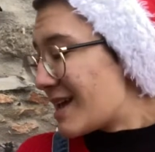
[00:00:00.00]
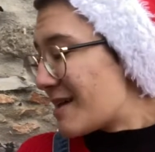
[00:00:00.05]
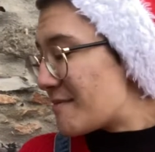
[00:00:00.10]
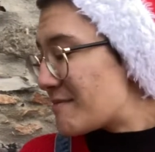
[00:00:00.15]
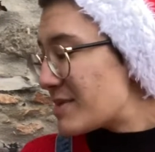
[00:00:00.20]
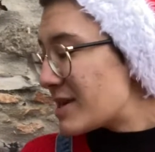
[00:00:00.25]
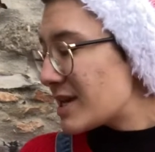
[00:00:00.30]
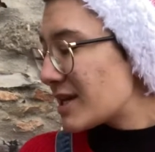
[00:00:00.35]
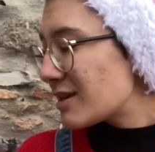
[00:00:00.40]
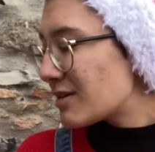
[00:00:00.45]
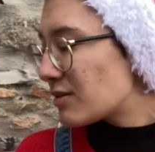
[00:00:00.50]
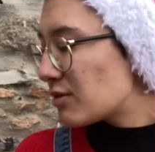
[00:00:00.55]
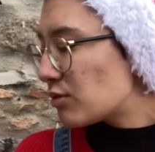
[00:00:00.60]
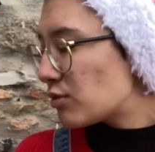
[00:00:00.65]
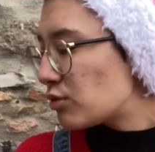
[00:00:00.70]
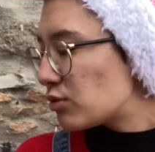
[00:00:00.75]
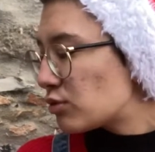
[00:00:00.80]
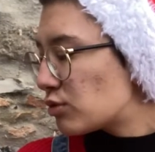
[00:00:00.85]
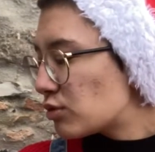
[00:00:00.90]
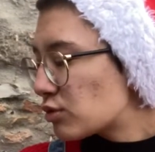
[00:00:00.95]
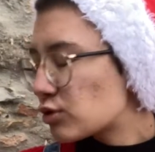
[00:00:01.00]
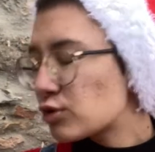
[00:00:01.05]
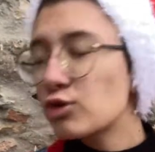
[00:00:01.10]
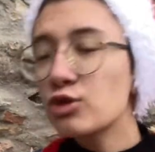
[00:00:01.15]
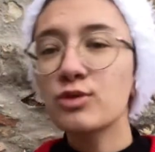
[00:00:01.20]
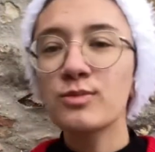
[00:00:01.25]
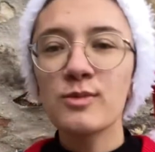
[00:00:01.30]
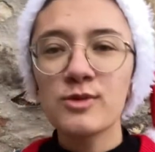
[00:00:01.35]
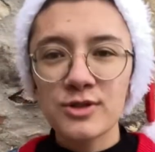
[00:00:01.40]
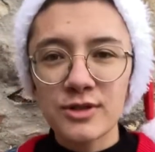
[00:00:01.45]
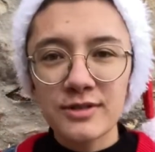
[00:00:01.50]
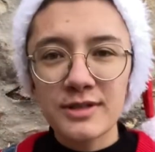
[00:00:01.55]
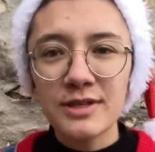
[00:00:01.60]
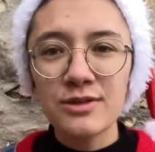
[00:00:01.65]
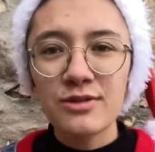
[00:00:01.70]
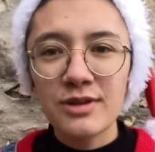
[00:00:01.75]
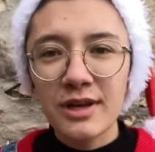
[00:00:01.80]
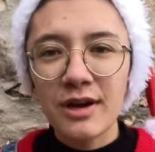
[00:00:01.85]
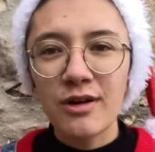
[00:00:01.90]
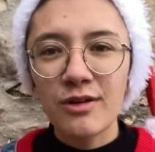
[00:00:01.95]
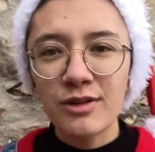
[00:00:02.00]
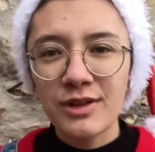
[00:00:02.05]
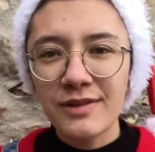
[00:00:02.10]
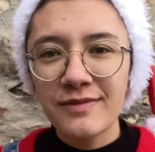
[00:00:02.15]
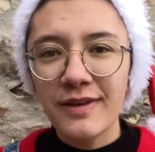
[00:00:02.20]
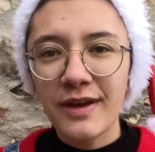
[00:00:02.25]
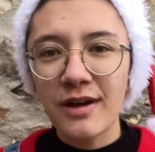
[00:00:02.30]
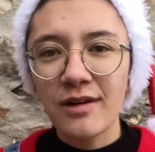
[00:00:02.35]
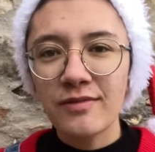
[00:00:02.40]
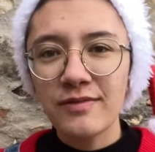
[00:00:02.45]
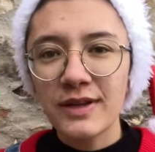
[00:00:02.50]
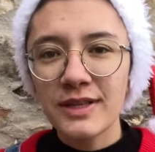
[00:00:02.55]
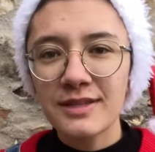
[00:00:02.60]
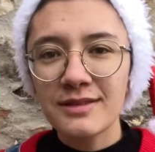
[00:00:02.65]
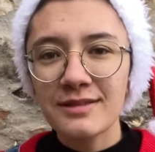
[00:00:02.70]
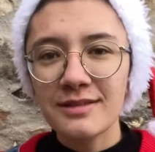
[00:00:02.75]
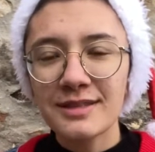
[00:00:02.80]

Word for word: mais que je me sentais de lire en hiver en fait.